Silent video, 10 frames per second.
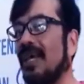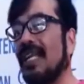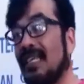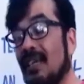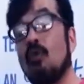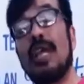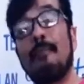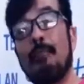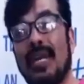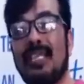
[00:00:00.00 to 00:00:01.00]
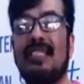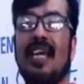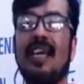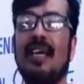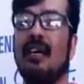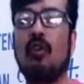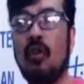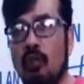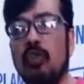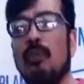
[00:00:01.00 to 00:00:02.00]
para ti, una empresa
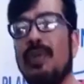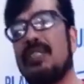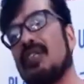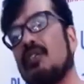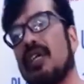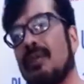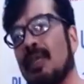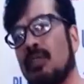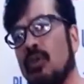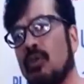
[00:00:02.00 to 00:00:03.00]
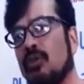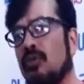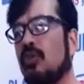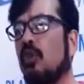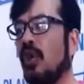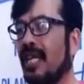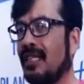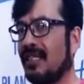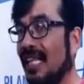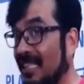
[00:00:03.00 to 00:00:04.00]
con mucho prestigio además con unos
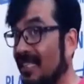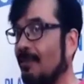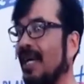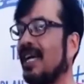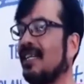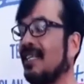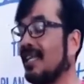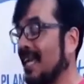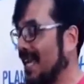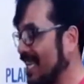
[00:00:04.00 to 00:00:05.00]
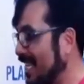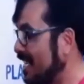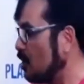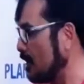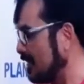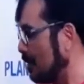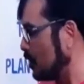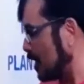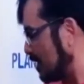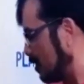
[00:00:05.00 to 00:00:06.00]
chocolates de altísima calidad. ¿Y qué es lo que
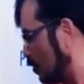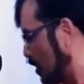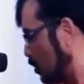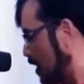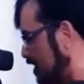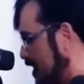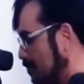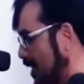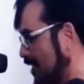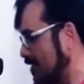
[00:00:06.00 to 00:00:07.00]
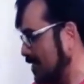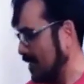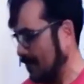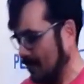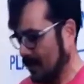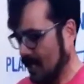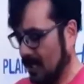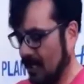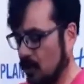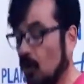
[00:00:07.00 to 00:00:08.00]
estamos haciendo? Bueno, estas barras de
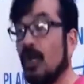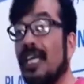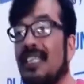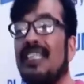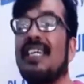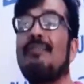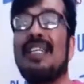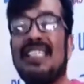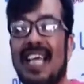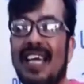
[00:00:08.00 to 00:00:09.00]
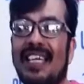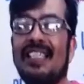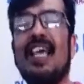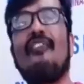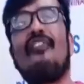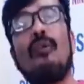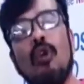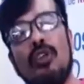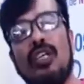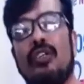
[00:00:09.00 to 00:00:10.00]
de chocolate tienen mensajes a
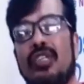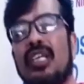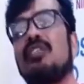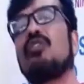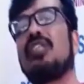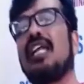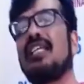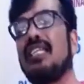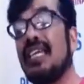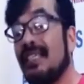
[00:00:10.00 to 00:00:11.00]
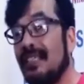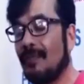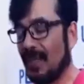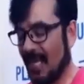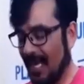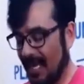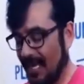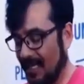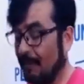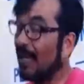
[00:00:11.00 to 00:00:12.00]
favor de los derechos de la niñez,
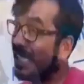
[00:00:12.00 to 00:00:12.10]
este,